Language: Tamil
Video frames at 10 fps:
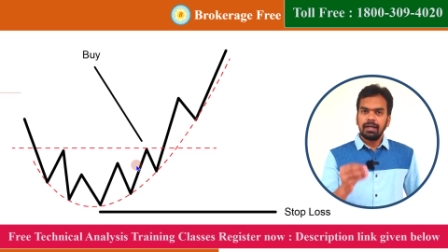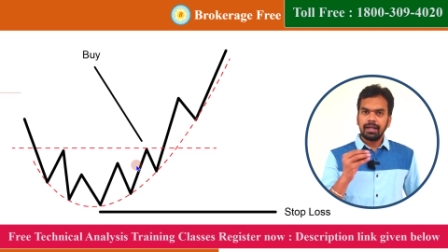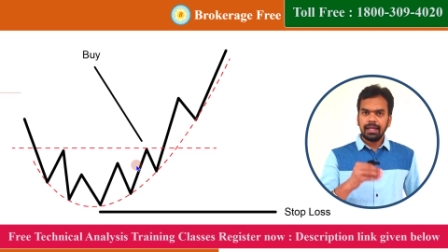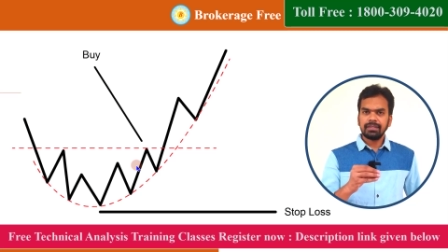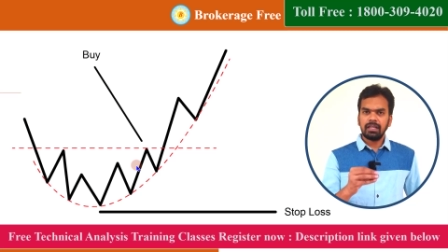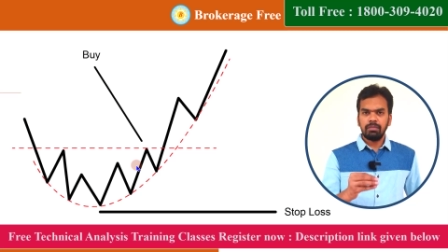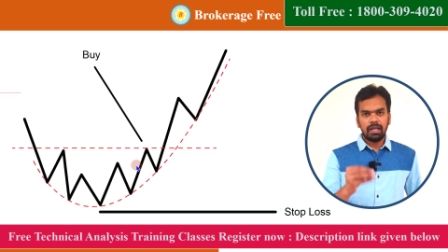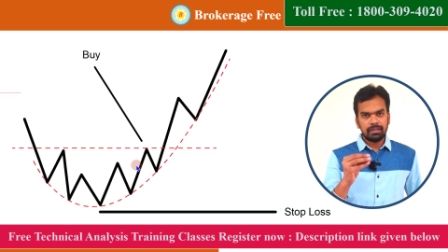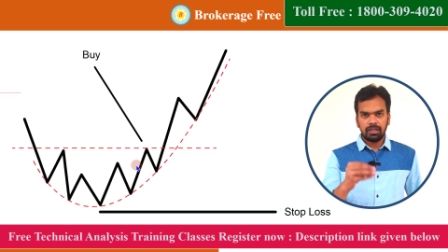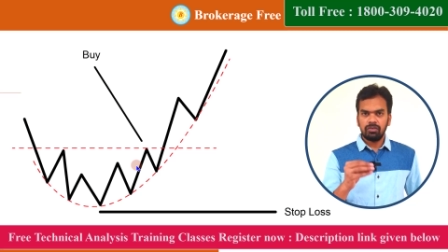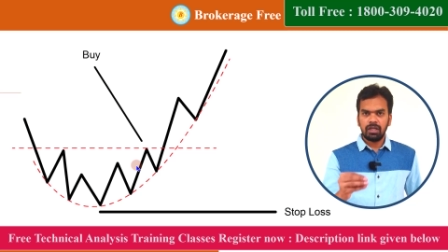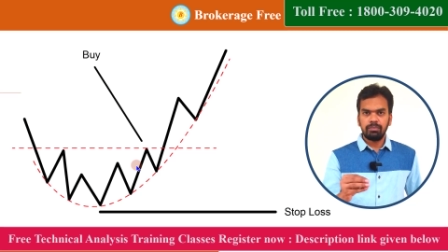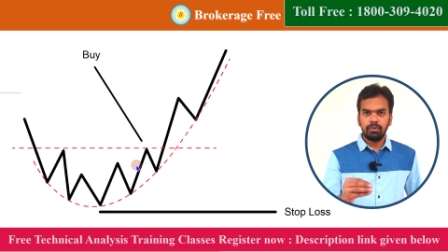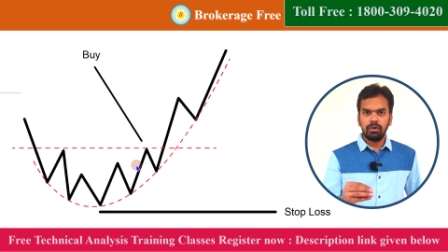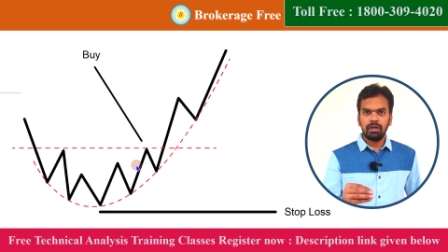ரீசனபிள் அது
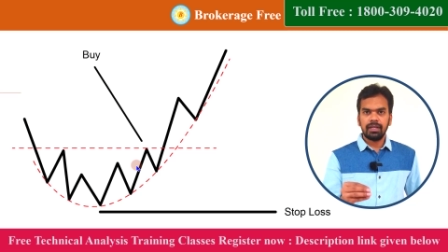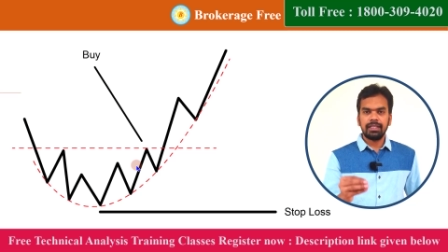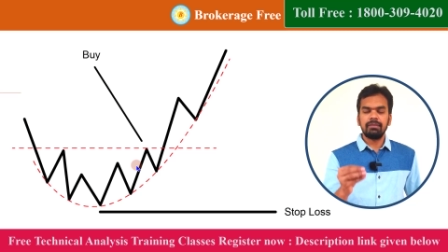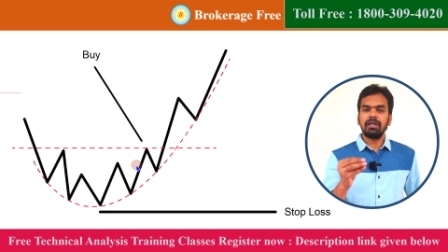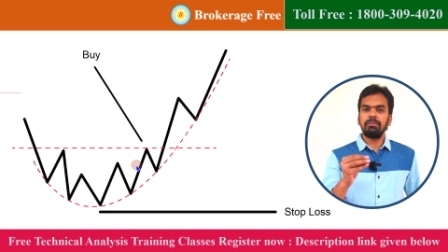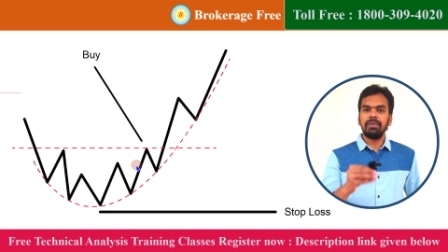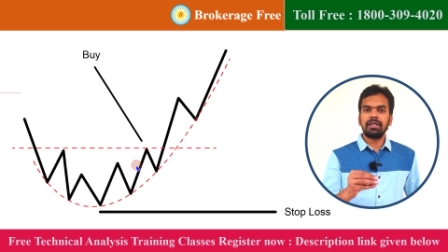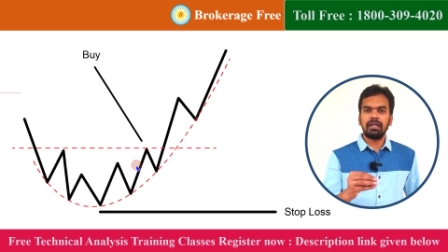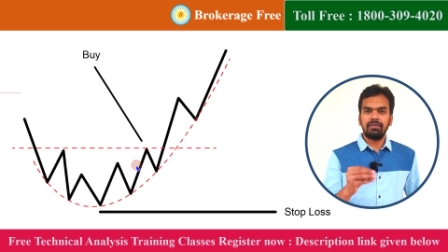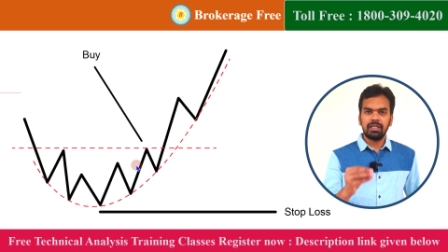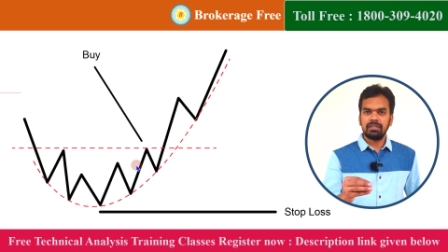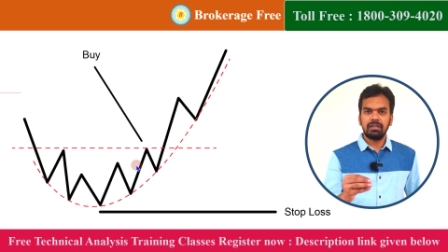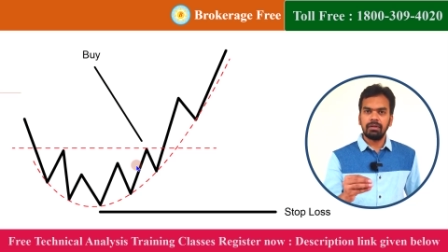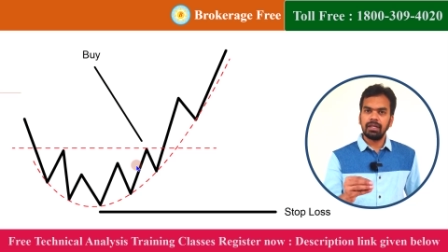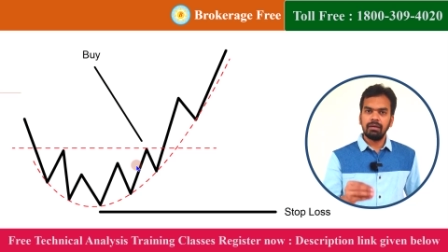தகுந்தாற் போல் இந்த மாதிரி பேட்டர்ன் வந்துச்சு
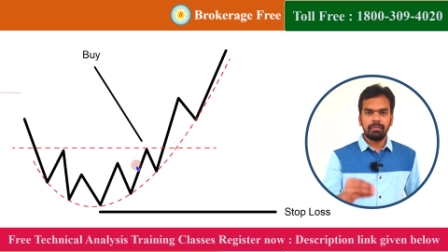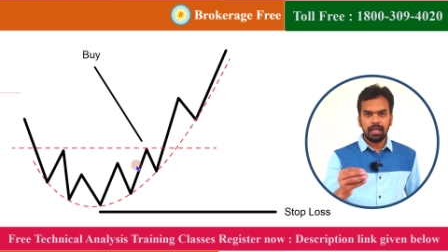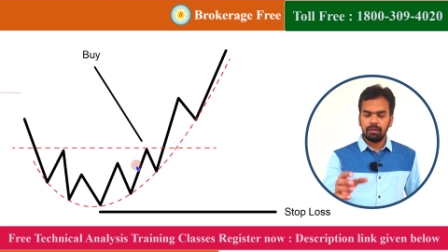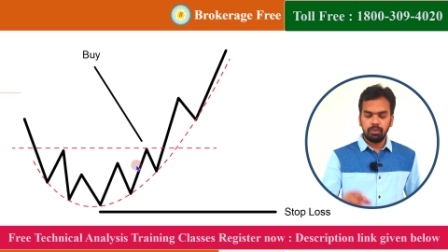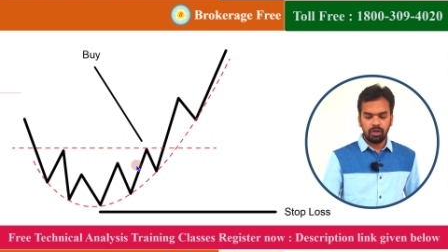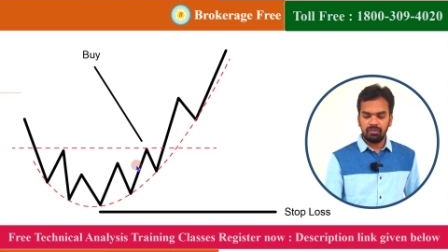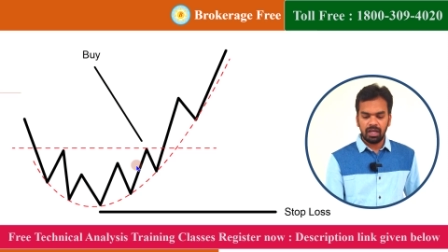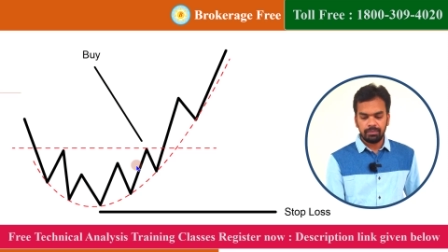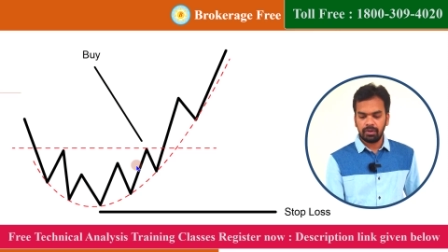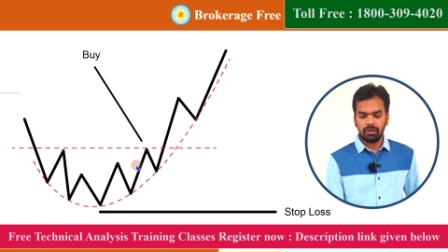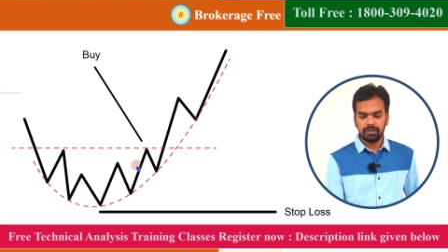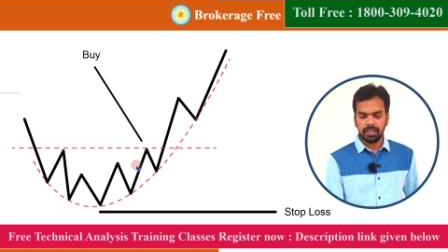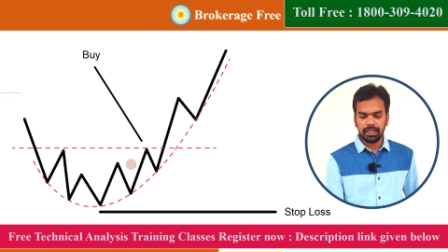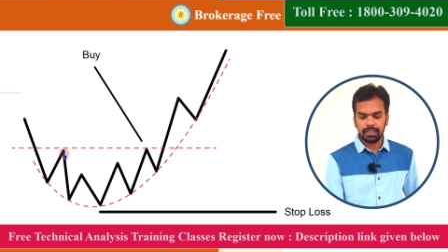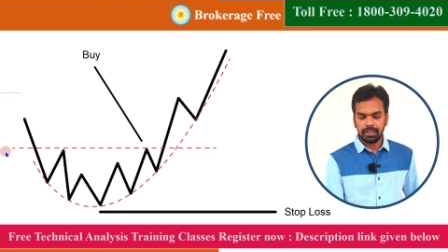அப்படின்னா மேலே போக வாய்ப்புகள்
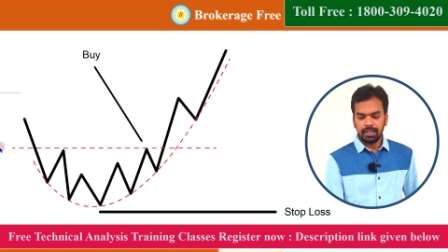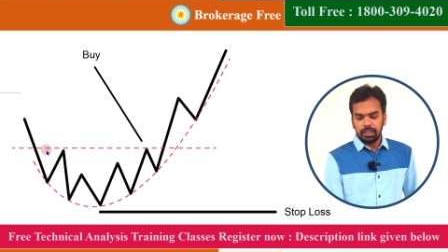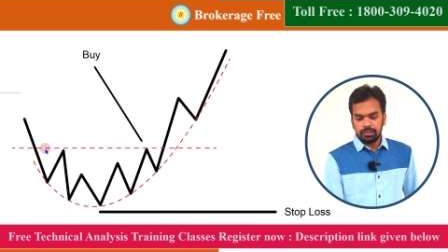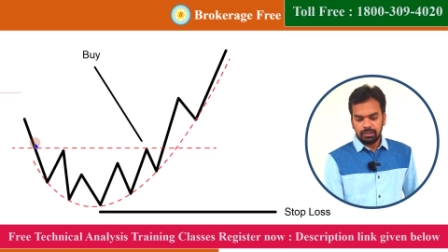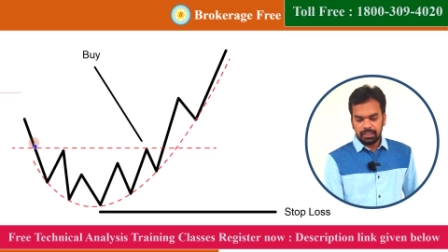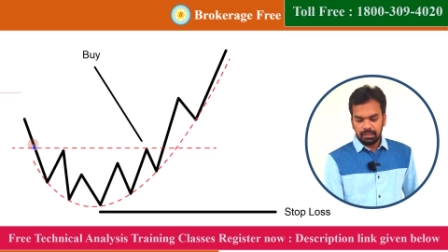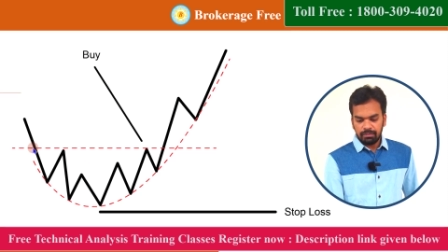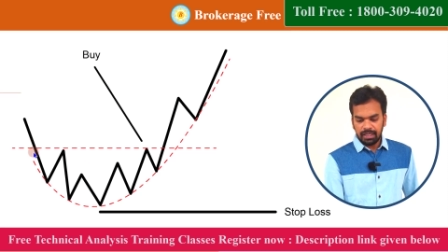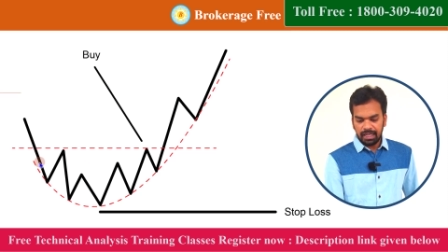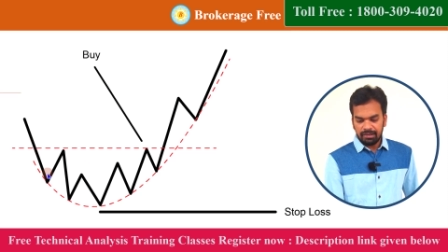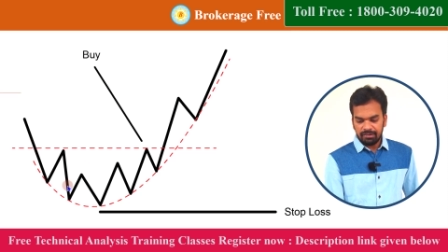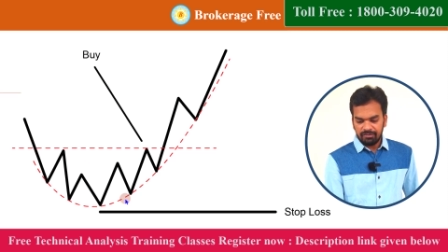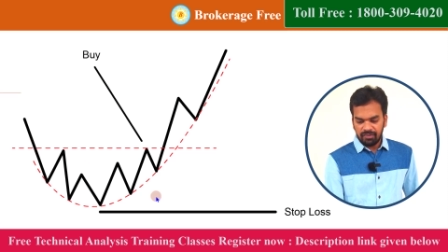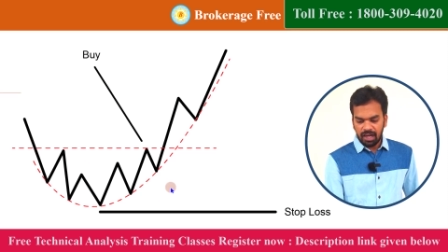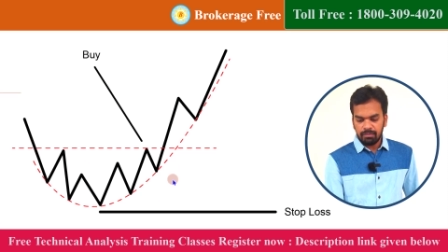வந்து ஸோ இந்த மாதிரி
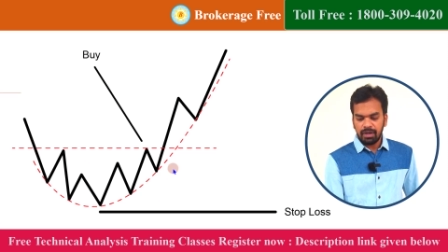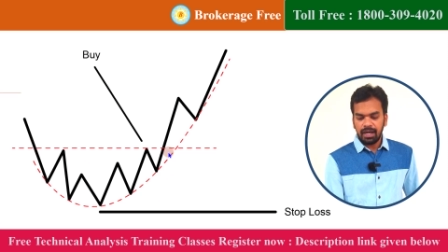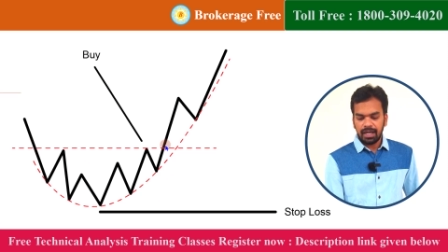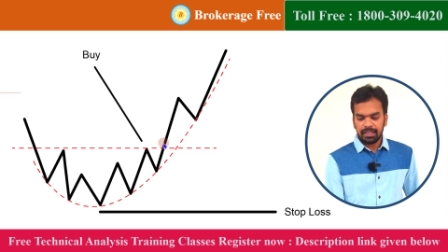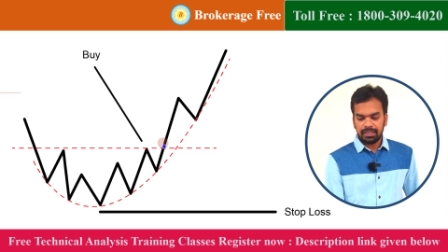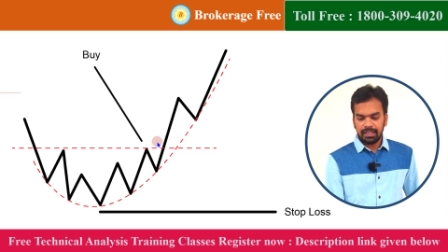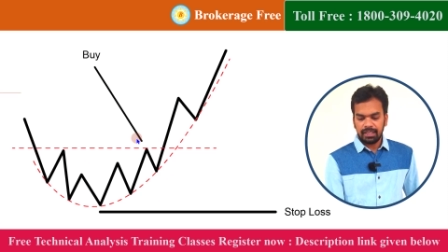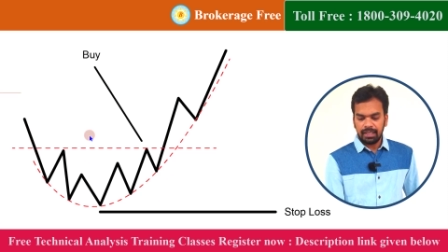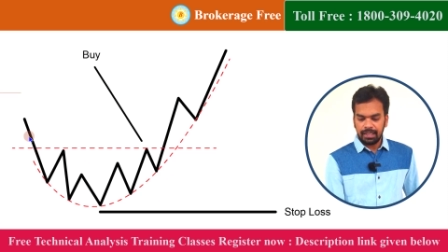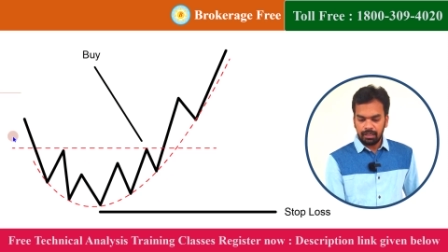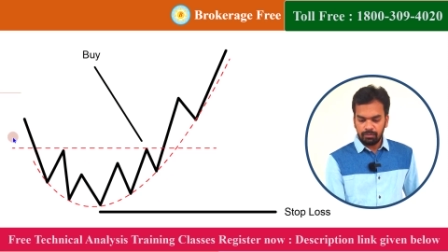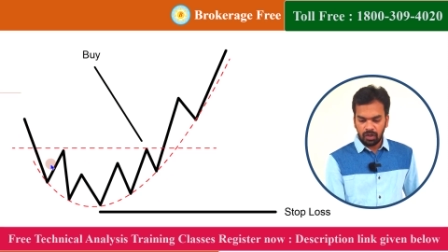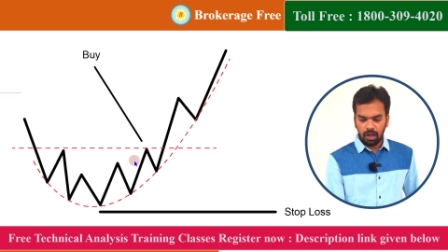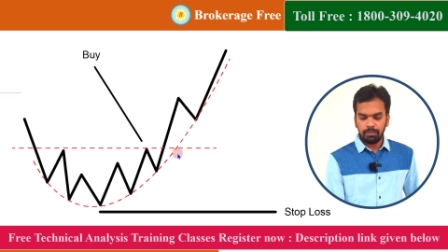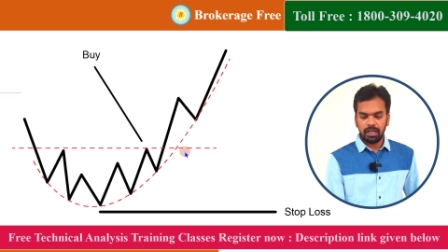ஃபார்ம் ஆரத்தை நீங்களும்
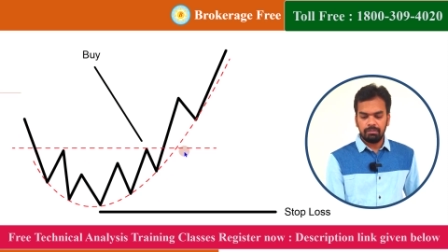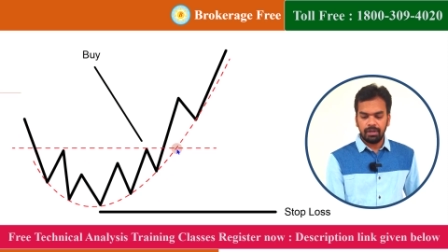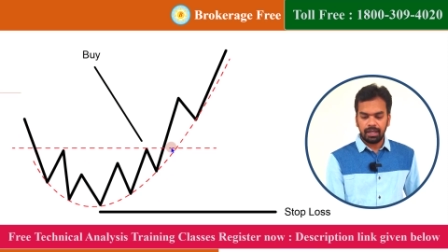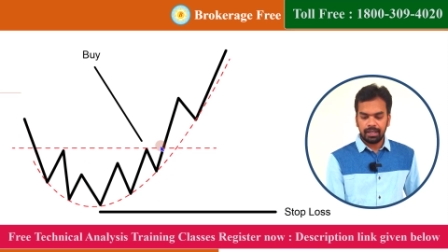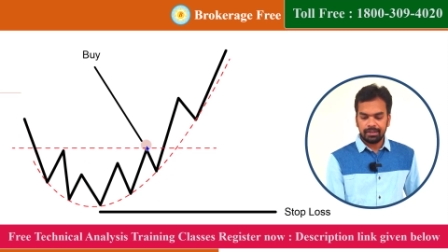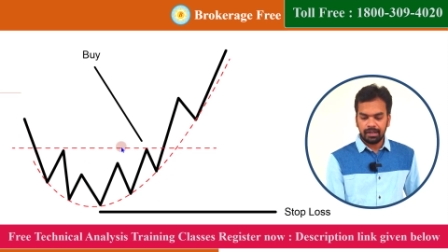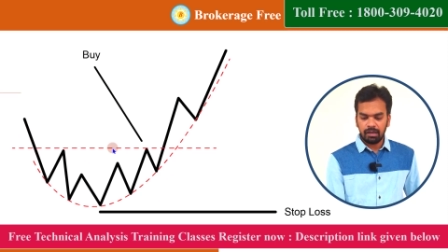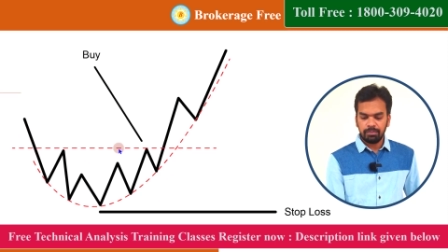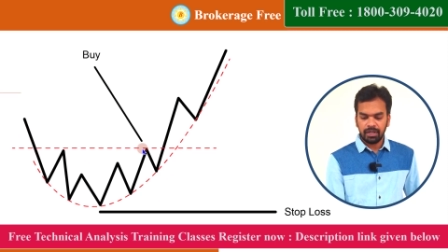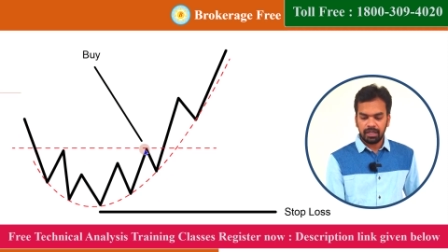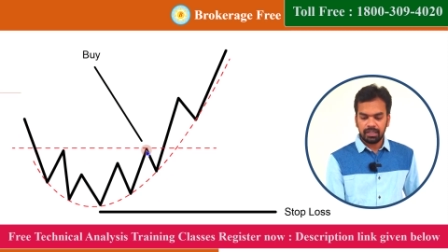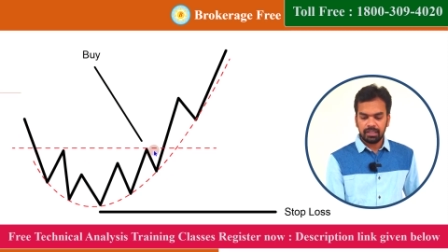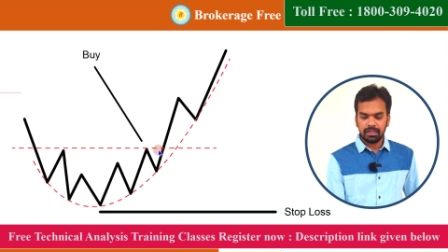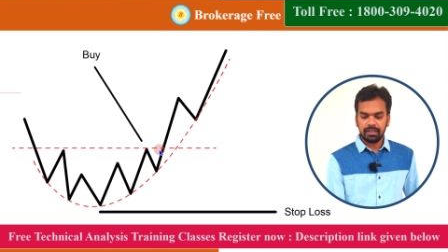ட்ரா பண்ணி பாருங்கள் ட்ரா பண்ணிவிட்டு